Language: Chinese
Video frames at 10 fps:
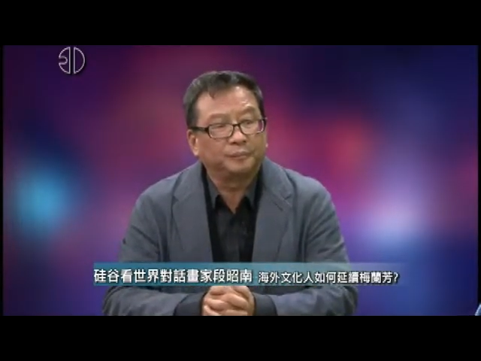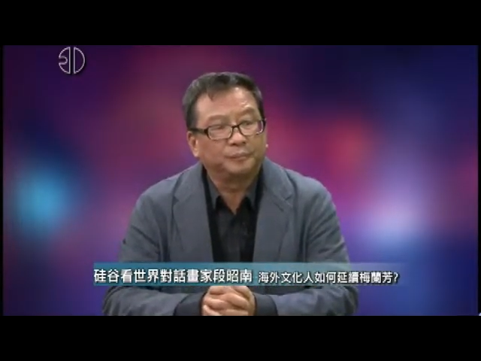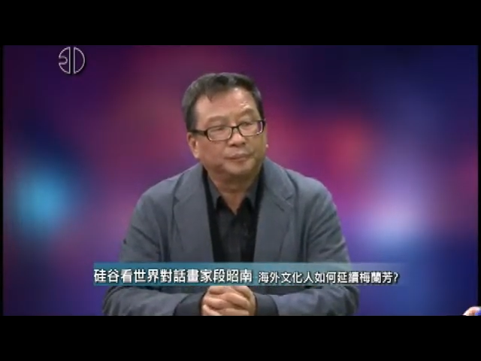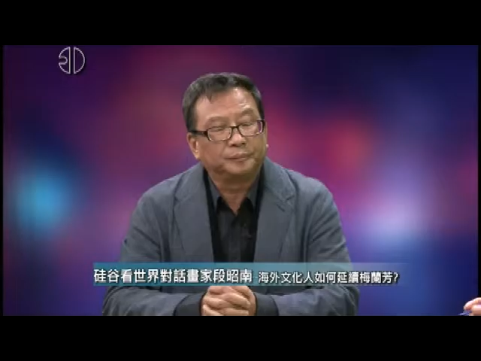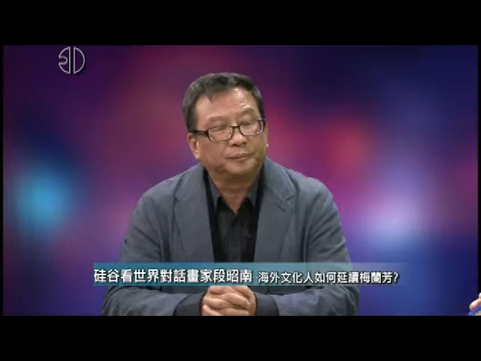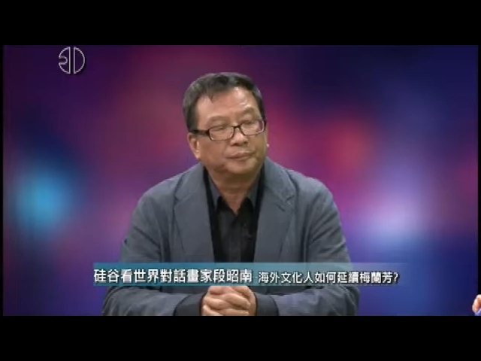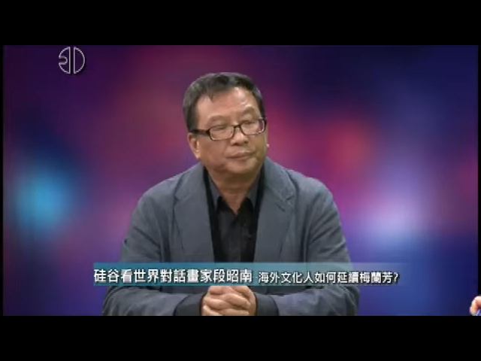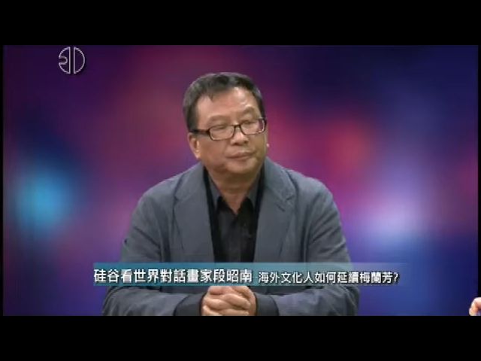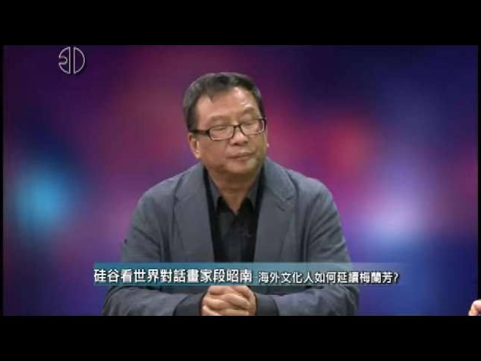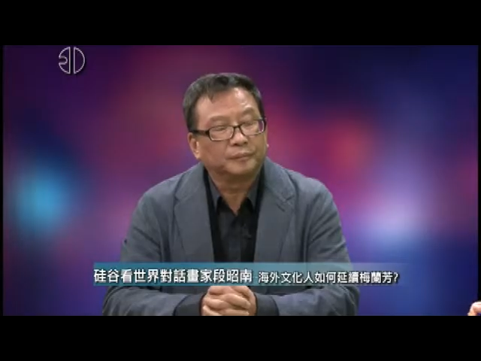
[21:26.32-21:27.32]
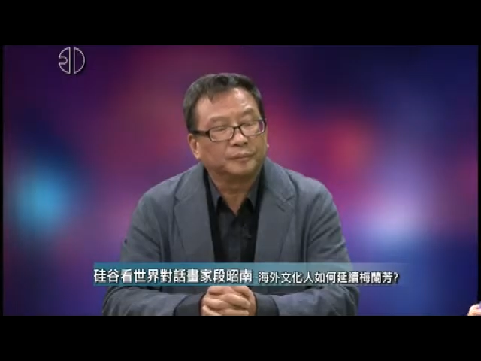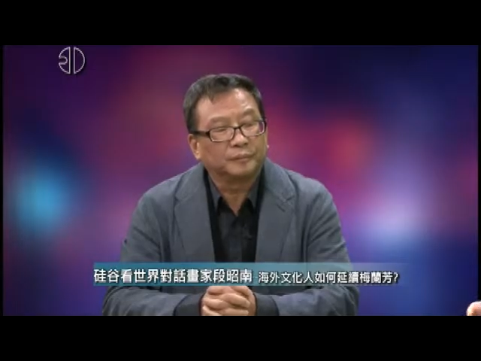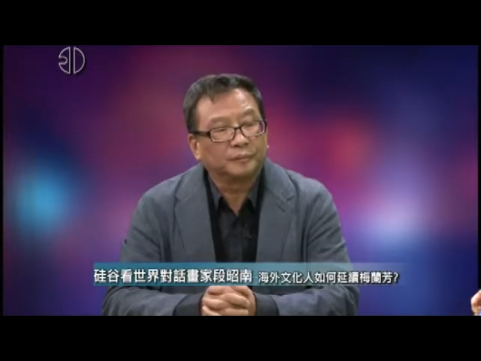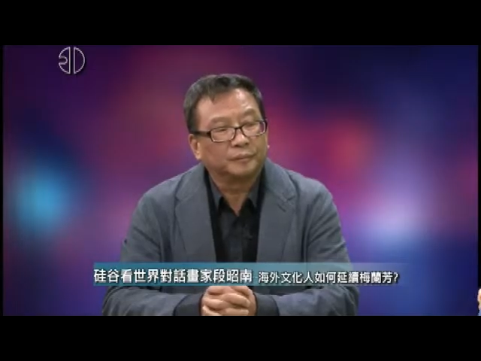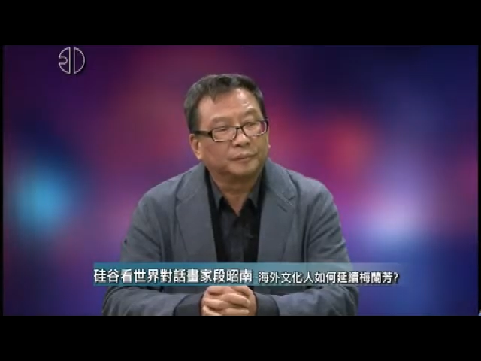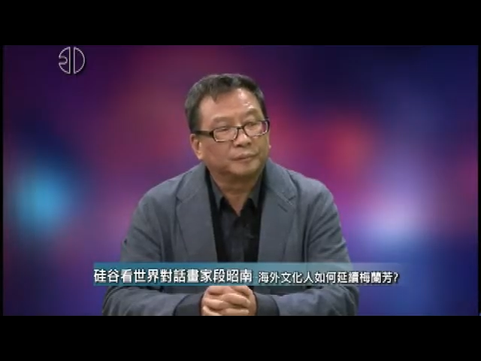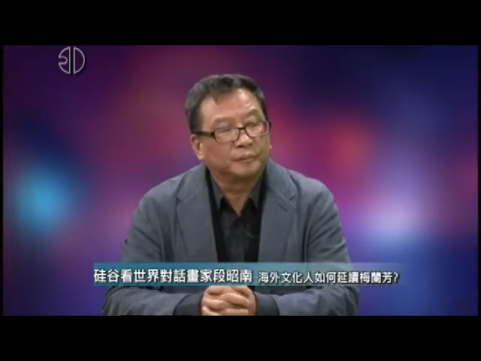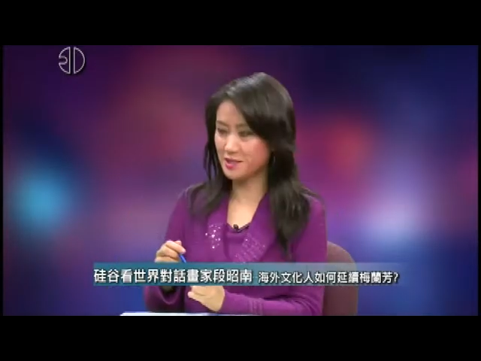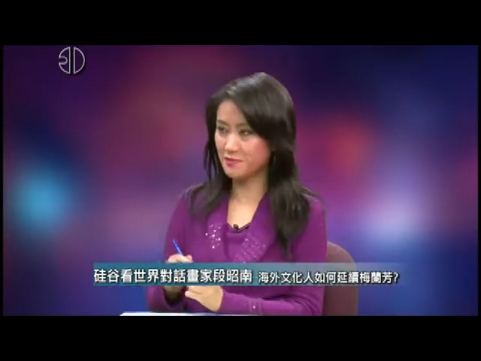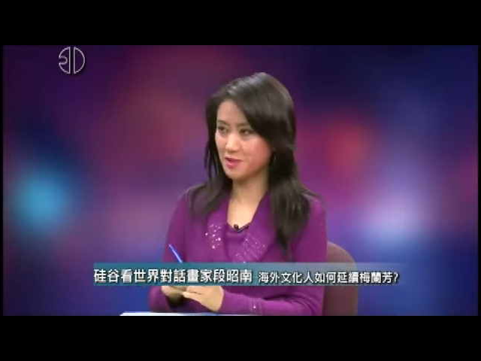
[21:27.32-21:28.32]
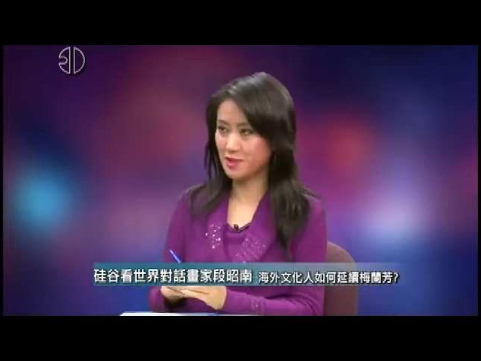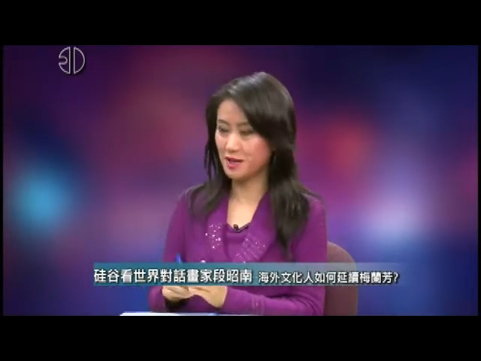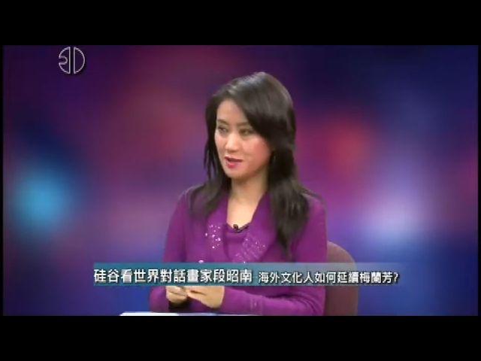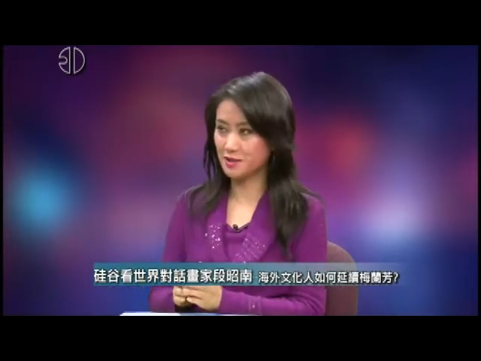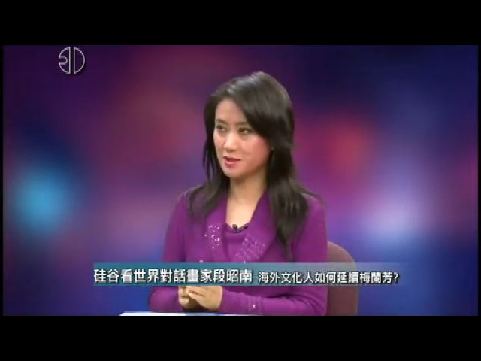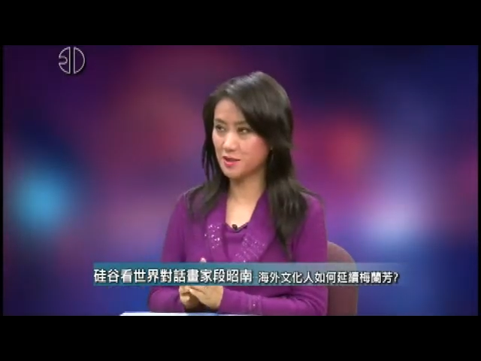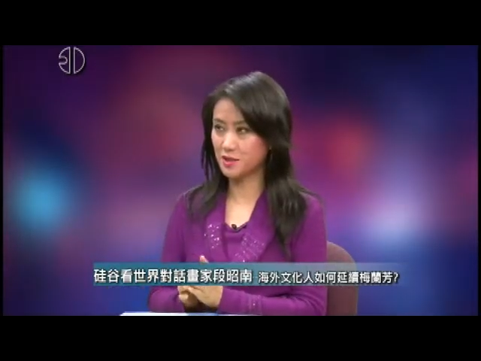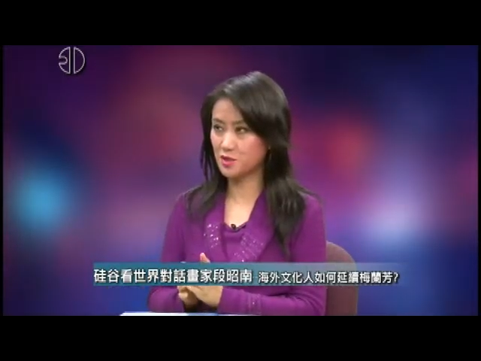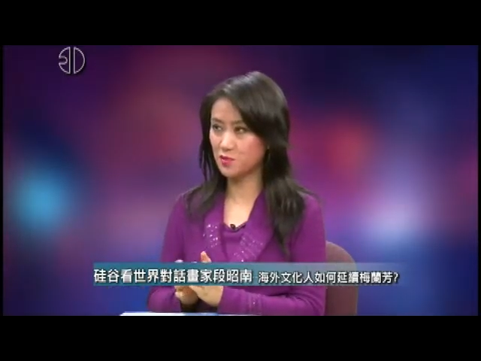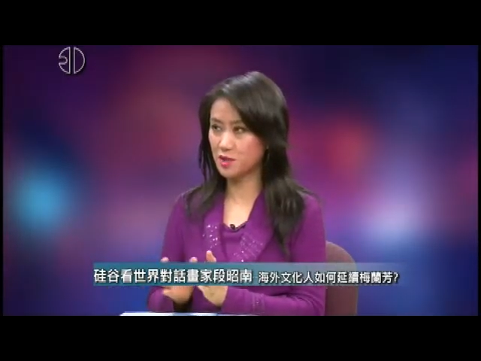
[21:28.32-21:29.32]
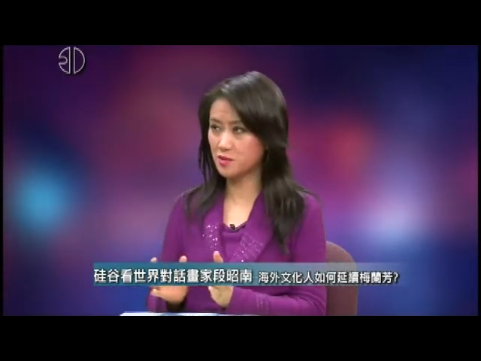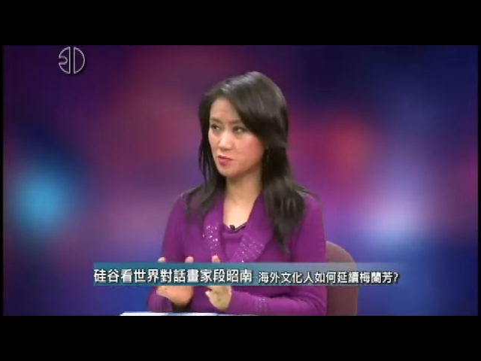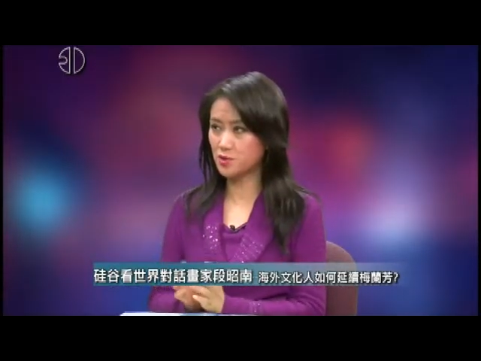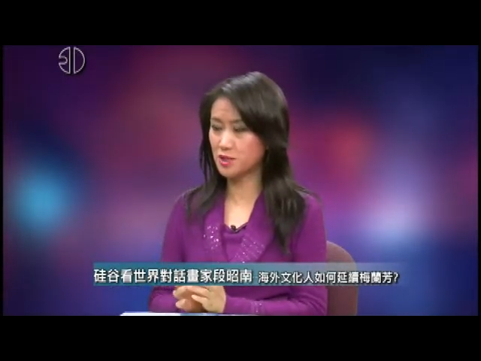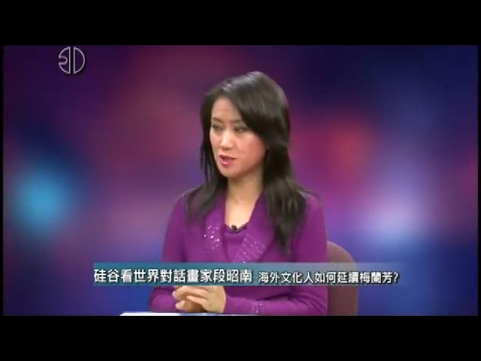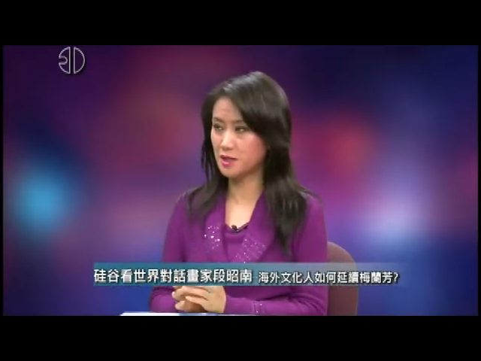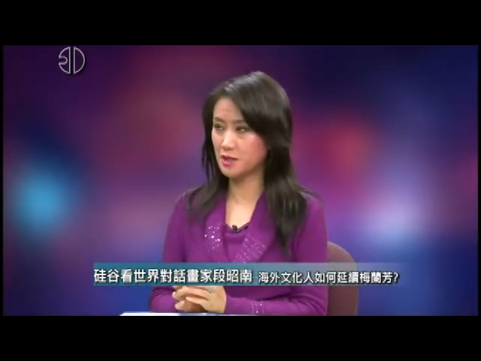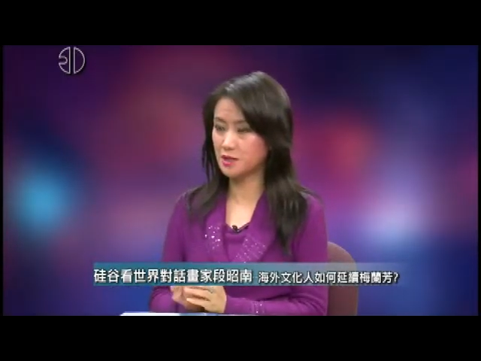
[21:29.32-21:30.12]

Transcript: 谢谢你，段老师。我觉得我也是因为看到这些周围这么多的人啊，